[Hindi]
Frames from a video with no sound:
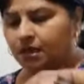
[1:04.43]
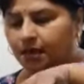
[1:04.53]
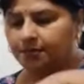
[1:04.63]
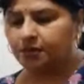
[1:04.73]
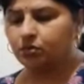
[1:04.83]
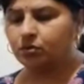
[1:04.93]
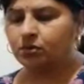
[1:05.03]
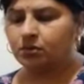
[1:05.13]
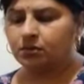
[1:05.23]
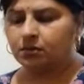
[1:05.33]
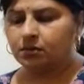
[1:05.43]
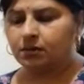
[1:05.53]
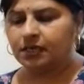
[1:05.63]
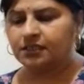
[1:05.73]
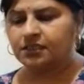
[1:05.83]
अभी दूध
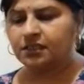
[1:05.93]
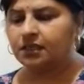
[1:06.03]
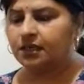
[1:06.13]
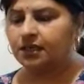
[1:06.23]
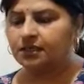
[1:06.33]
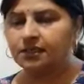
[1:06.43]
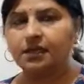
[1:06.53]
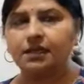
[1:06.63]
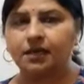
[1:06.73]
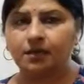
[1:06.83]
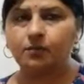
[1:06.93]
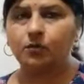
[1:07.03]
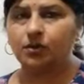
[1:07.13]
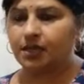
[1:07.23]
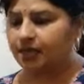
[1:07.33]
अच्छी तरीके से गर्म
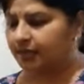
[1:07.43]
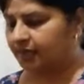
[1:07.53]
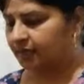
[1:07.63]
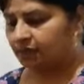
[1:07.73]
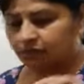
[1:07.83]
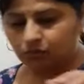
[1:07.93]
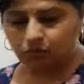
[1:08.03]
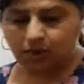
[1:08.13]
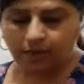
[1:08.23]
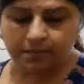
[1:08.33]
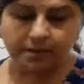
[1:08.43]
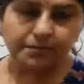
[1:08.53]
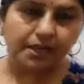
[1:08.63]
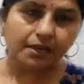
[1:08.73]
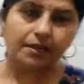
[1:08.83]
हो गया है तो अब
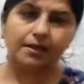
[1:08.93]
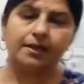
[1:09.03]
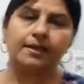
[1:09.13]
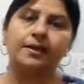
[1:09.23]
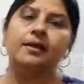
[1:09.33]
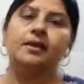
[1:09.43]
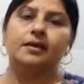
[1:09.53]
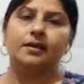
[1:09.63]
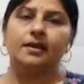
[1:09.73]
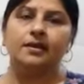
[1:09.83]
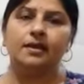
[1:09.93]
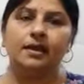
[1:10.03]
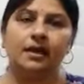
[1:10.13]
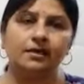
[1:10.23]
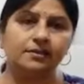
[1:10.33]
हम क्या करेंगे एक
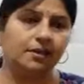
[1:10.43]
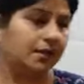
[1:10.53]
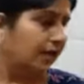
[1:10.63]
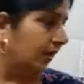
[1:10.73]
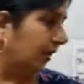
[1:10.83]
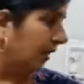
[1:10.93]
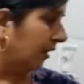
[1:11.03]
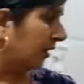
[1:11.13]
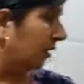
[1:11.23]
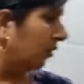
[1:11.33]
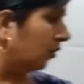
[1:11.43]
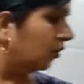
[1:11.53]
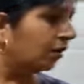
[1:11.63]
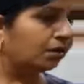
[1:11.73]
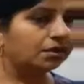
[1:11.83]
गिलास ले लेंगे
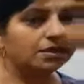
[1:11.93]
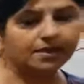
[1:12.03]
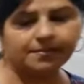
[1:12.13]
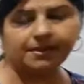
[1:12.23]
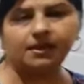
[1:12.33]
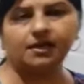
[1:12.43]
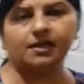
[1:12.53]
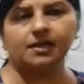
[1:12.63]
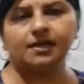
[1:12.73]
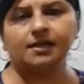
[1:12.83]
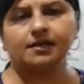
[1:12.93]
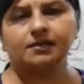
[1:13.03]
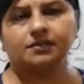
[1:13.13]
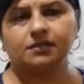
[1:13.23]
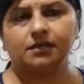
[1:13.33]
और ये मैंने लिया है
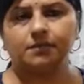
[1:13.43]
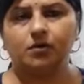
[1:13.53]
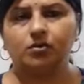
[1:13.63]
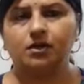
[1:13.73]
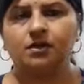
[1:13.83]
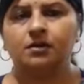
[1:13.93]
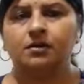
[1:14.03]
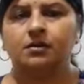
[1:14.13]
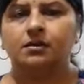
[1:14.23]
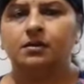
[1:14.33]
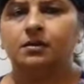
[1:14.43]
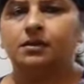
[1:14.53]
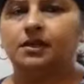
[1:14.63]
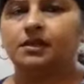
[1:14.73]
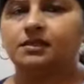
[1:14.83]
कस्टर्ड पाउडर
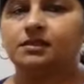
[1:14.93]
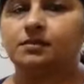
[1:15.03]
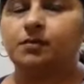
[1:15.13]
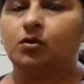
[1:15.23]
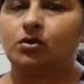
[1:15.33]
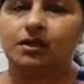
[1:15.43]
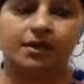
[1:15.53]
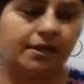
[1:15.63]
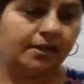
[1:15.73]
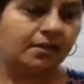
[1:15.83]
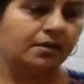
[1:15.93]
ये कस्टर्ड पाउडर है